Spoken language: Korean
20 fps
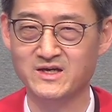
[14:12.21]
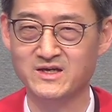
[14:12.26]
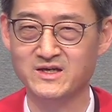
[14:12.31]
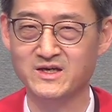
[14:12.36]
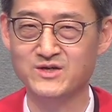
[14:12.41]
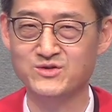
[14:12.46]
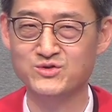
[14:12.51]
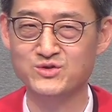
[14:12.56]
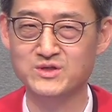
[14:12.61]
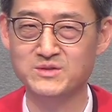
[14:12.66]

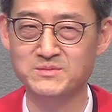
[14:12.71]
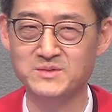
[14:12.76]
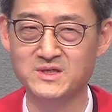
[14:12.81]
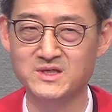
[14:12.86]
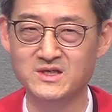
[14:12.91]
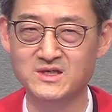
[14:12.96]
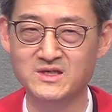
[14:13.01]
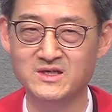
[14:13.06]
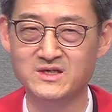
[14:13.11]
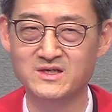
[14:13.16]

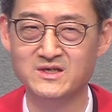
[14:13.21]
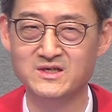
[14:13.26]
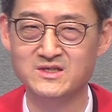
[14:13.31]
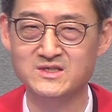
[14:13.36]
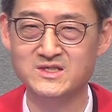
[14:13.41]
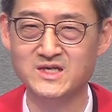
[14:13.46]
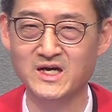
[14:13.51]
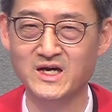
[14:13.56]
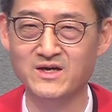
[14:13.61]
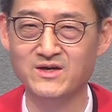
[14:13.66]
예수님이
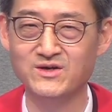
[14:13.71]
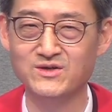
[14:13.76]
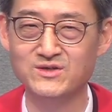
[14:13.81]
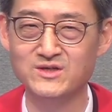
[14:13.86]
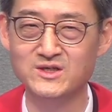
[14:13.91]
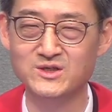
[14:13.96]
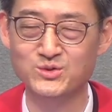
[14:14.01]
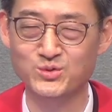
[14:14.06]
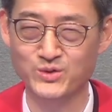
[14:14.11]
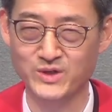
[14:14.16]

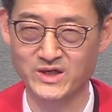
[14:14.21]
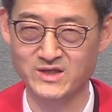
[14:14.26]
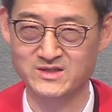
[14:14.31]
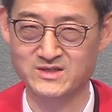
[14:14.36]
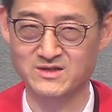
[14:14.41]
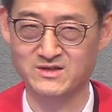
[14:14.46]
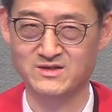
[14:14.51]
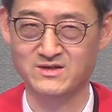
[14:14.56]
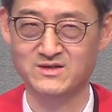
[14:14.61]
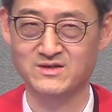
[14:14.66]
자연을
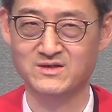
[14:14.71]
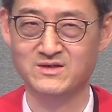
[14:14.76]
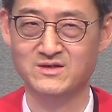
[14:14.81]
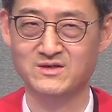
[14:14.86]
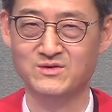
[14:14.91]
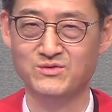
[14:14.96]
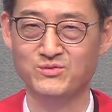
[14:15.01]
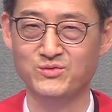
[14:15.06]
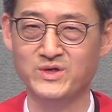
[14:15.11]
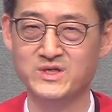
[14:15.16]
통해서
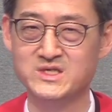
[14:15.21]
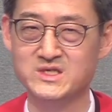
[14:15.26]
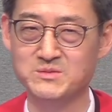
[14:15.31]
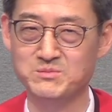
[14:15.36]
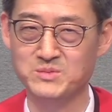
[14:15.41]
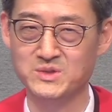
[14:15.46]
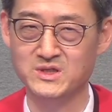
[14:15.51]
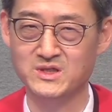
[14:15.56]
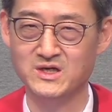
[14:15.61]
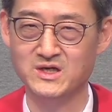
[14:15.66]

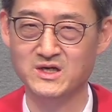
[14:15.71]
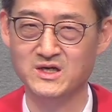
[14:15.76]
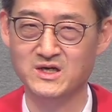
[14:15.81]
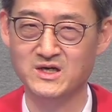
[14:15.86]
외칩니다.